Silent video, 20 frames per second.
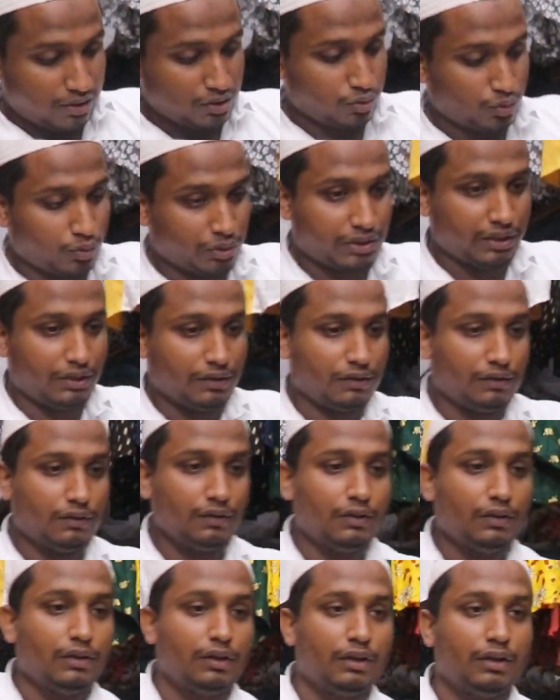बाजू होगी
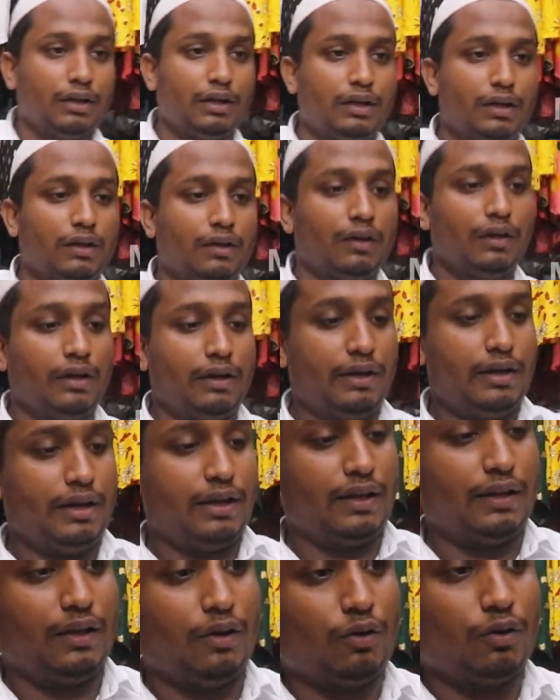ठीक है हाँ,
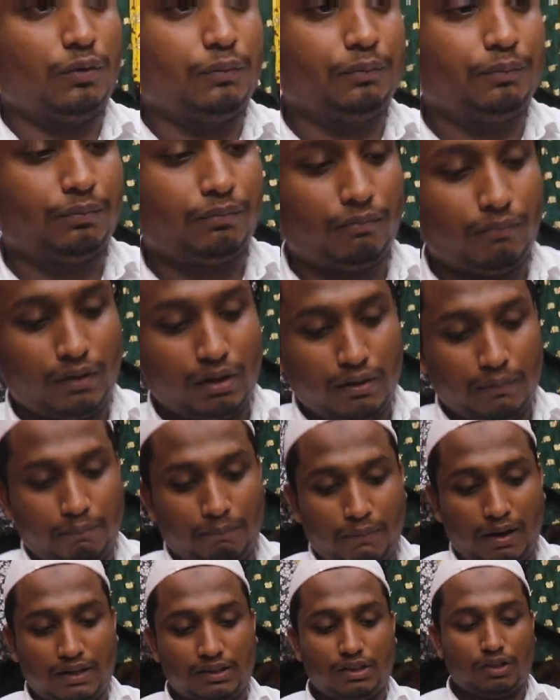एक ही देखो
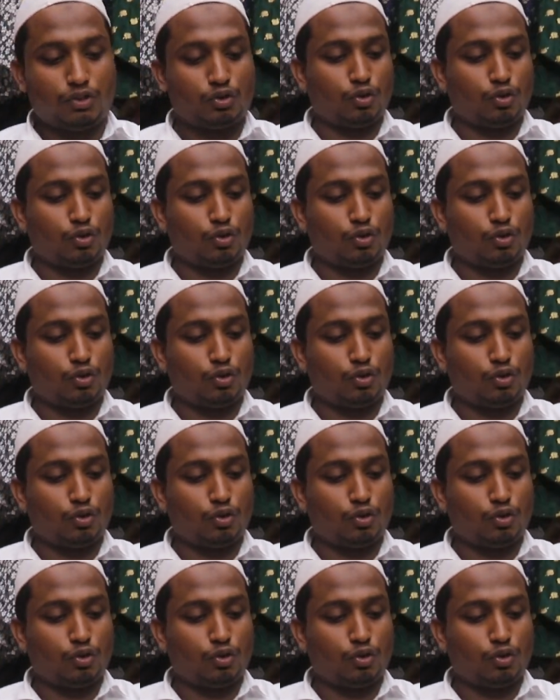मात्र